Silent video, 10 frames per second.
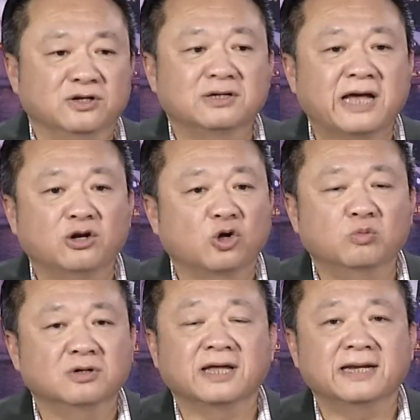nó thay đổi
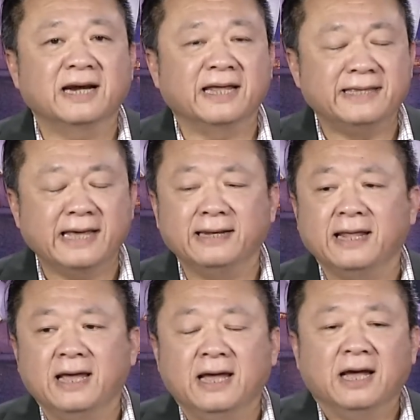cũng có thể rất là nhanh.
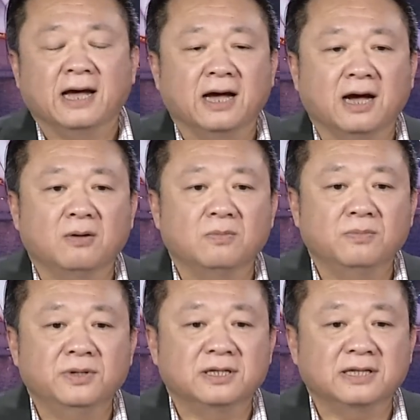À,
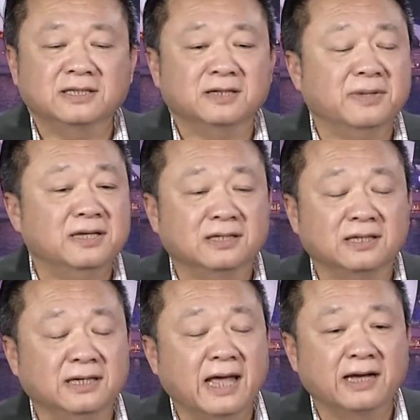ông Peter Dutton bây giờ
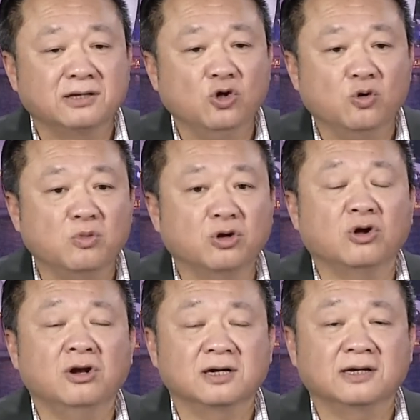thì đang dồn mọi
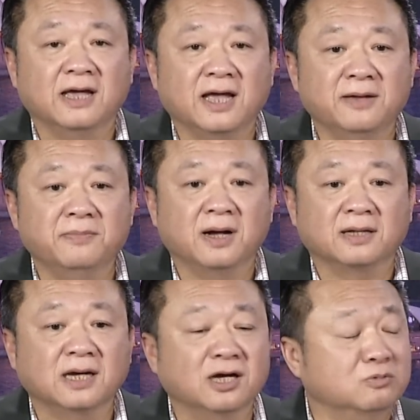nỗ lực để
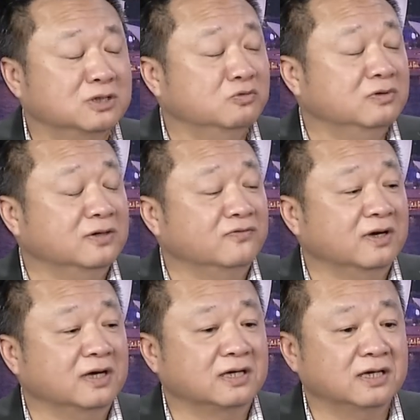mà tấn công chính quyền
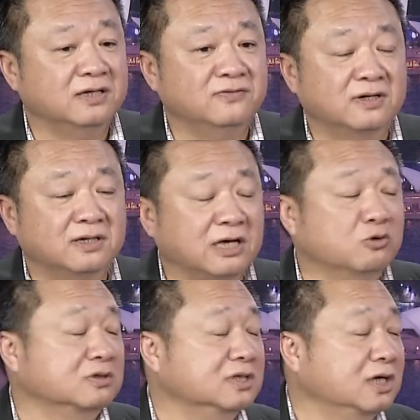về cái cái
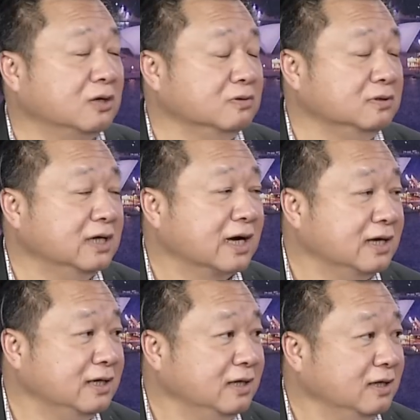cuộc trưng cầu dân
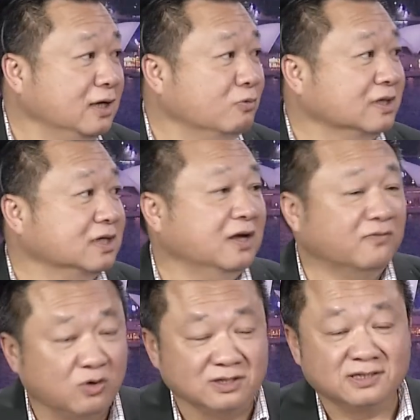ý liên quan tới The
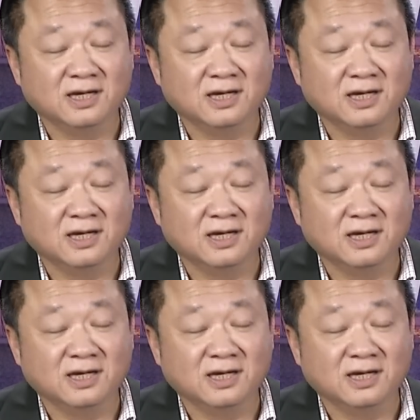Voice